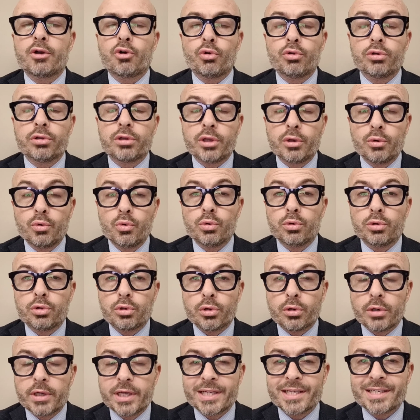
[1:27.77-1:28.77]

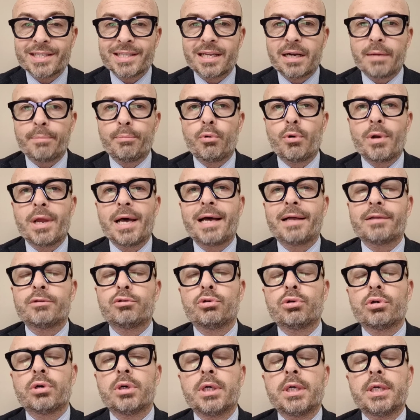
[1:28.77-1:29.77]
contenuto
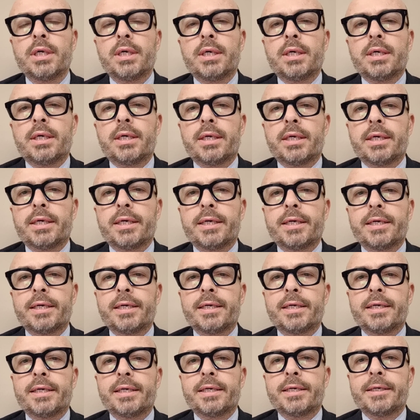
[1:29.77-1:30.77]
estrapolato
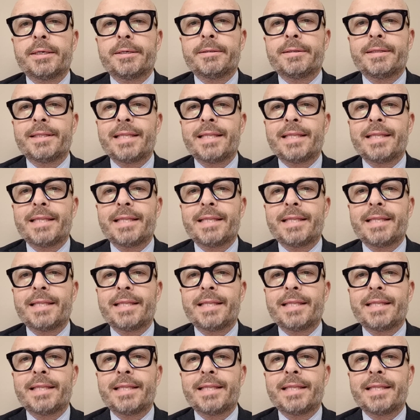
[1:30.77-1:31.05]
eh,